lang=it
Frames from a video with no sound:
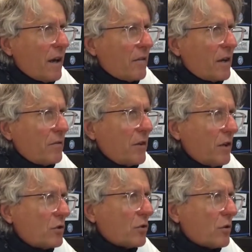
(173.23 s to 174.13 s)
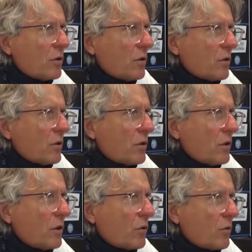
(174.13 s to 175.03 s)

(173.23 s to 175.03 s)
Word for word: aver vinto in,